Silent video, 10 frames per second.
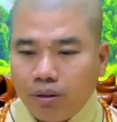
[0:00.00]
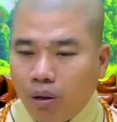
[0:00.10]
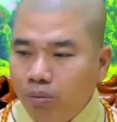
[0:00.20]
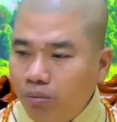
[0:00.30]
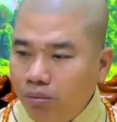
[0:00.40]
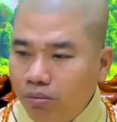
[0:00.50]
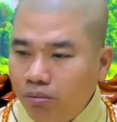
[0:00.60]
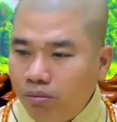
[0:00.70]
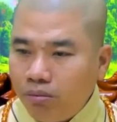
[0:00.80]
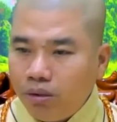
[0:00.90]
cũng
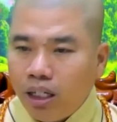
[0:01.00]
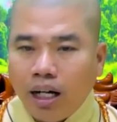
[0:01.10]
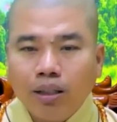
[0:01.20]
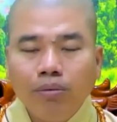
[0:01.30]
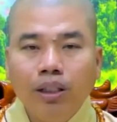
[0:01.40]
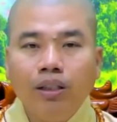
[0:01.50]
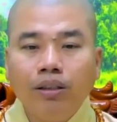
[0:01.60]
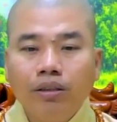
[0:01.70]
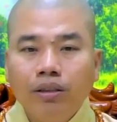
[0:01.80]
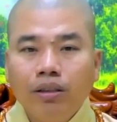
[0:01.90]
gửi cúng dường
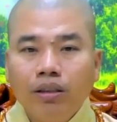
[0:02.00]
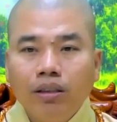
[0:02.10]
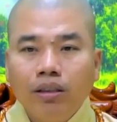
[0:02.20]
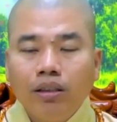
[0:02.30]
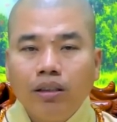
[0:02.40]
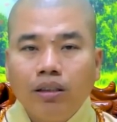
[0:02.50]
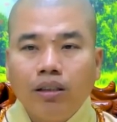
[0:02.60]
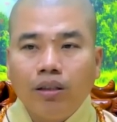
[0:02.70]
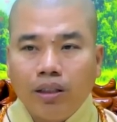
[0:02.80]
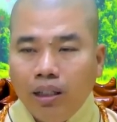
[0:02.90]

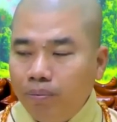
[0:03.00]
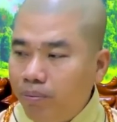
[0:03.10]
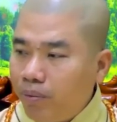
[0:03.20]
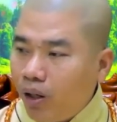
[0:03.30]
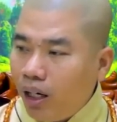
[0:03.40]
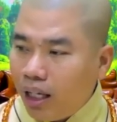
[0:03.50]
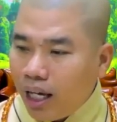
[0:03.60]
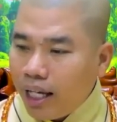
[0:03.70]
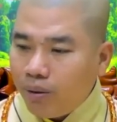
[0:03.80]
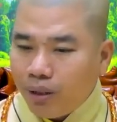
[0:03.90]
rồi thêm nói là
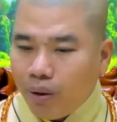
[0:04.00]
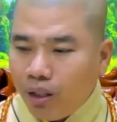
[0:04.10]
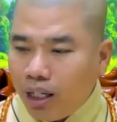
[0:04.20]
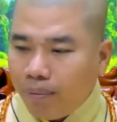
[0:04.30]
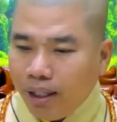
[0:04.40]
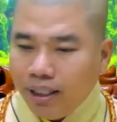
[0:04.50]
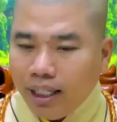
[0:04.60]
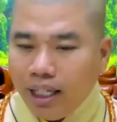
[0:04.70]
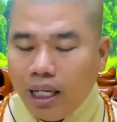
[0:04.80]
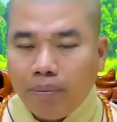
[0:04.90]
hai chục triệu này là mấy
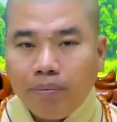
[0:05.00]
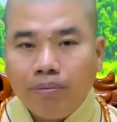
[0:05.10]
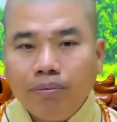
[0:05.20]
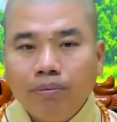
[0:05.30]
chị em